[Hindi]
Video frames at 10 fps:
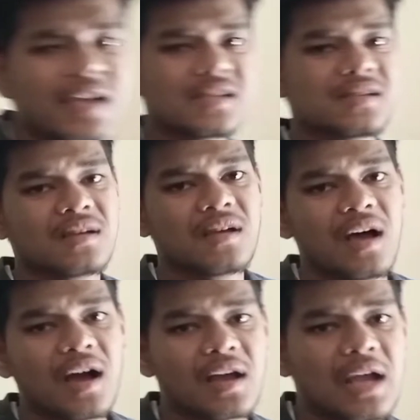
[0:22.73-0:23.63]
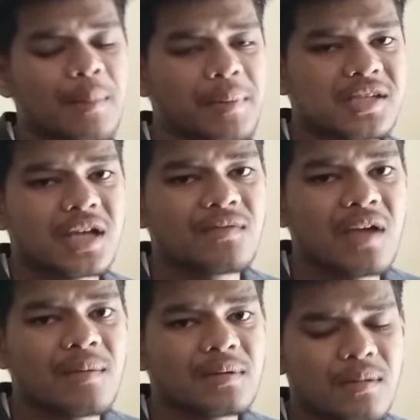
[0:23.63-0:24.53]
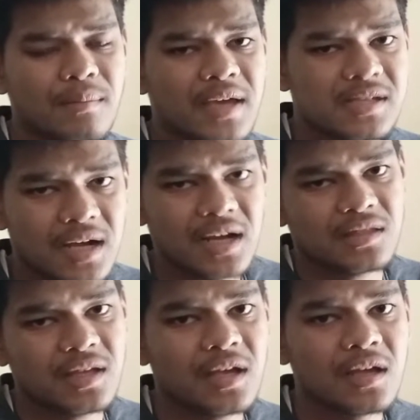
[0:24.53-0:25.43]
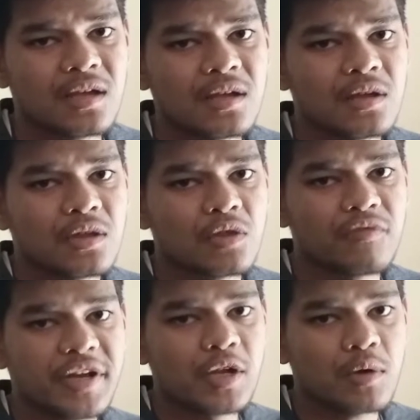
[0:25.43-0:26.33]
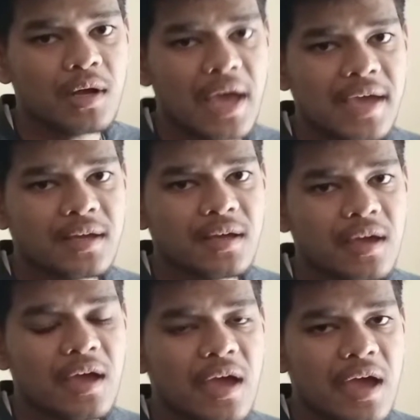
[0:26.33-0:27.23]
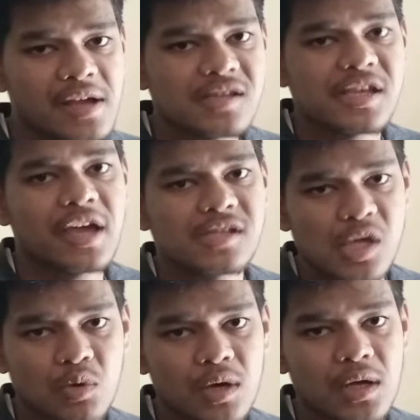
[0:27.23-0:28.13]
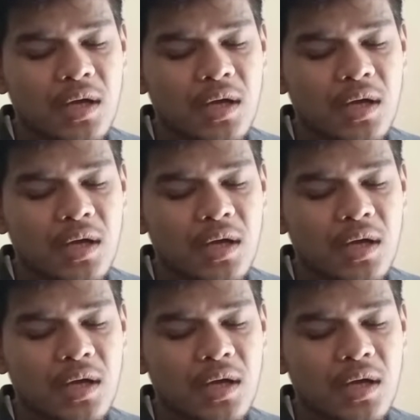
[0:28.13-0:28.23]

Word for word: गाइस अगर आपके संग भी आपकी मम्मी ऐसा करती है तो वीडियो को लाइक एंड शेयर जरूर